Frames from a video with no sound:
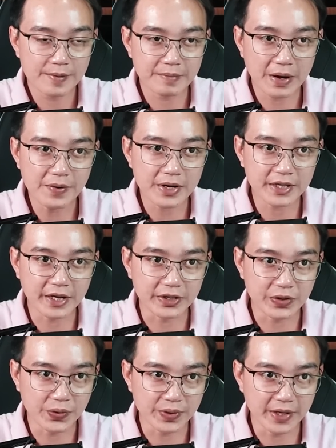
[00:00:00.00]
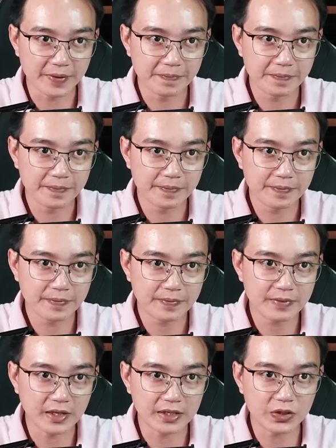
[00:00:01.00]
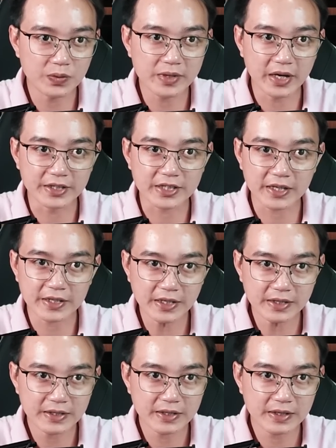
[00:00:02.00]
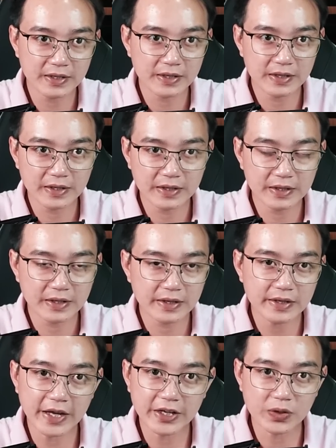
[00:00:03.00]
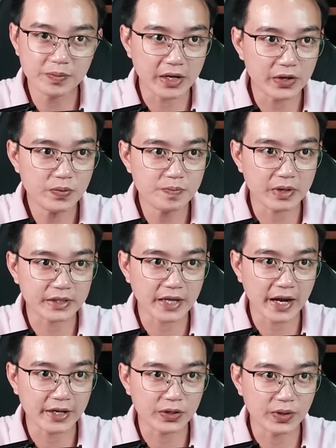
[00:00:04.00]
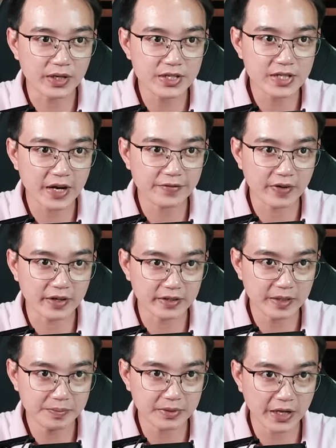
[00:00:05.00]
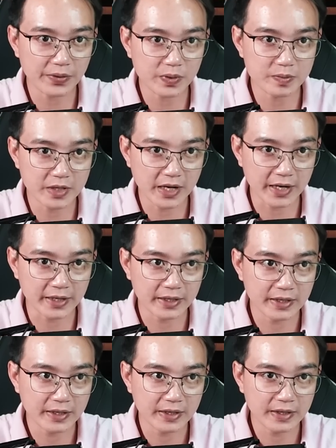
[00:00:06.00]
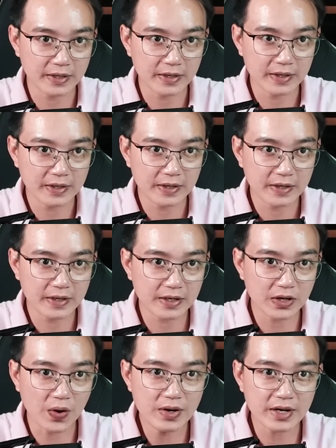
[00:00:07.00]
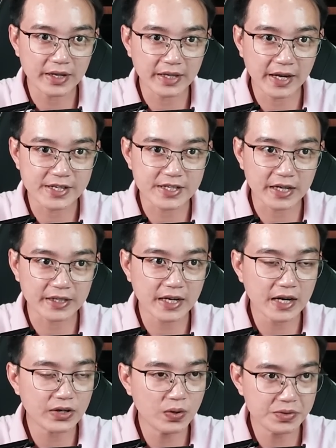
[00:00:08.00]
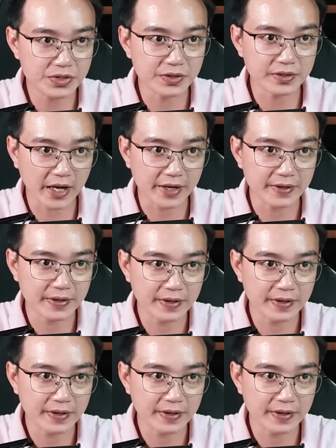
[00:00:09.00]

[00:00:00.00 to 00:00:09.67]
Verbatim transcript: Máu anh dần khô đi, thịt cũng gần sạch hết. Đây cũng là lúc mà Tài chuyển sang phần tiếp theo của bữa ăn, đó là nhai sạch các đốt xương tay.